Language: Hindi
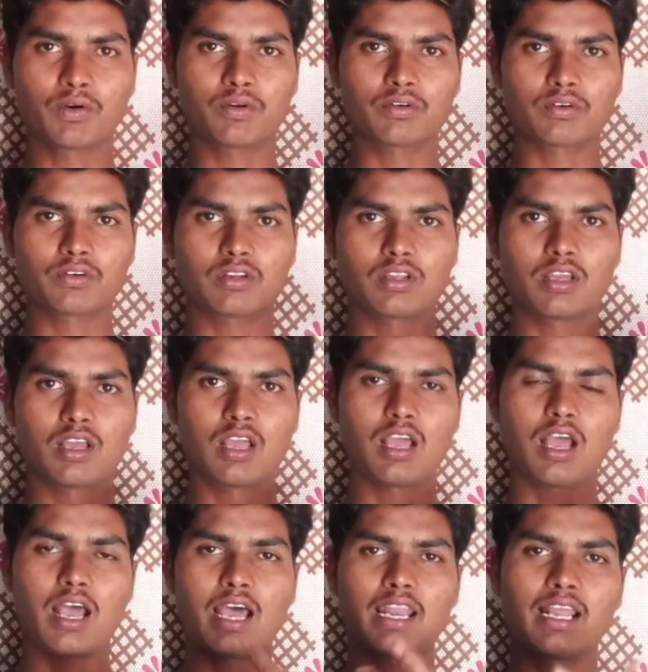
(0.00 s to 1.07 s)
और
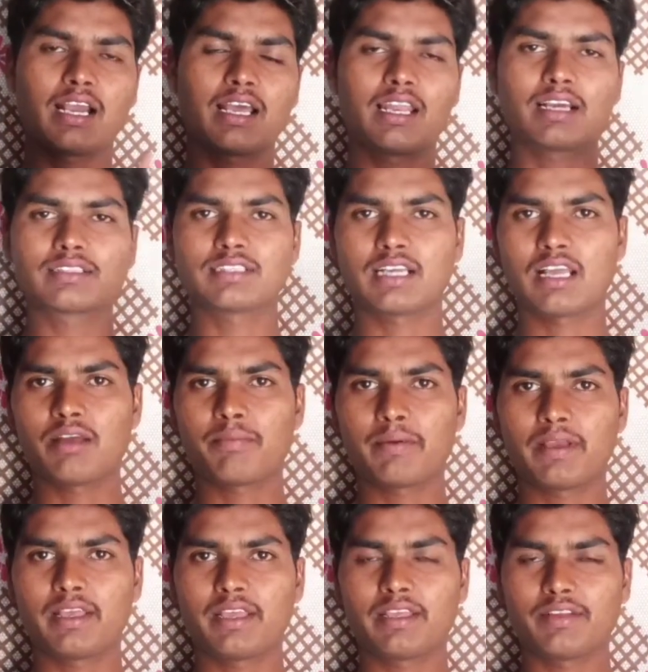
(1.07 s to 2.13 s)
अलग अलग जगह
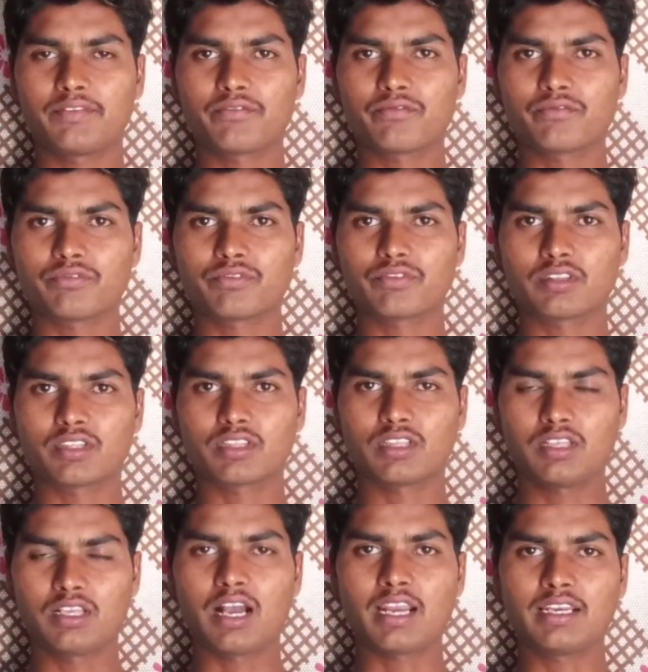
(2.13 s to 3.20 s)
पे
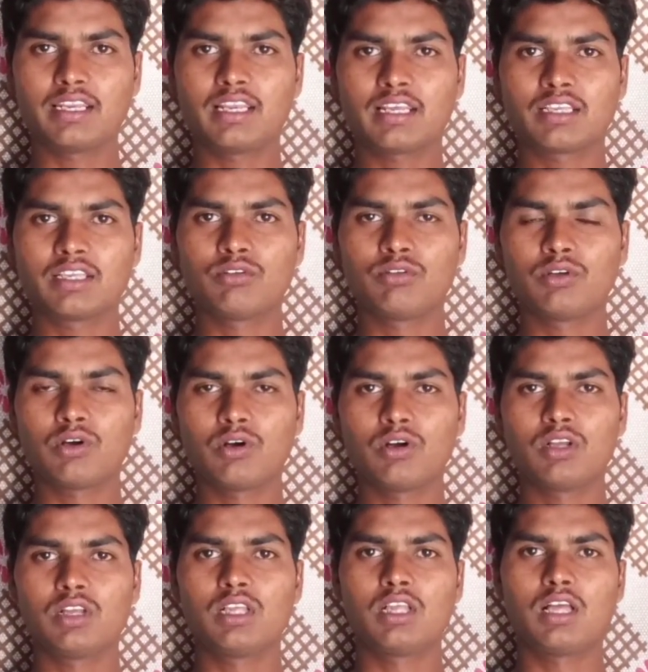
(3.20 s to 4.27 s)
गाड़ी लगी हुई हो
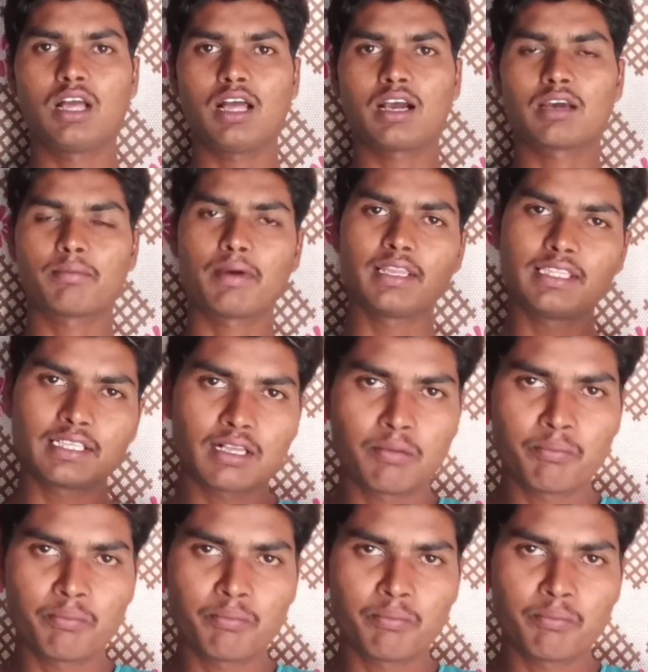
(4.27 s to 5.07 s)
अगर मान लीजिए